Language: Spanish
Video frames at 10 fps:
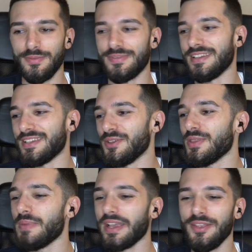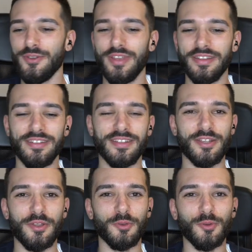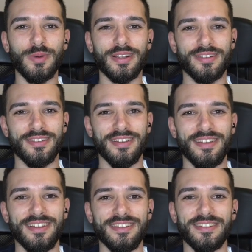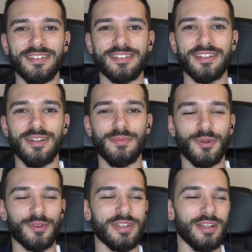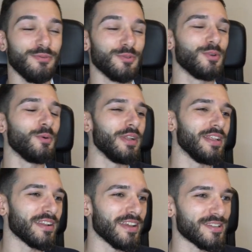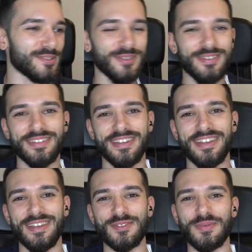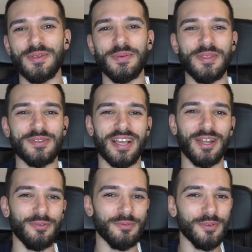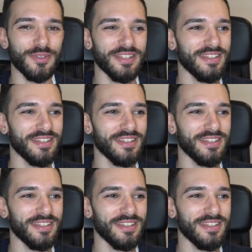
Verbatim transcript: Eh, yo de pequeño ya intenté ser youtuber, eh, intenté ser el, el, futuro Willy Rex, ah. ¿no? Eh, subiendo vídeos de Call of Duty.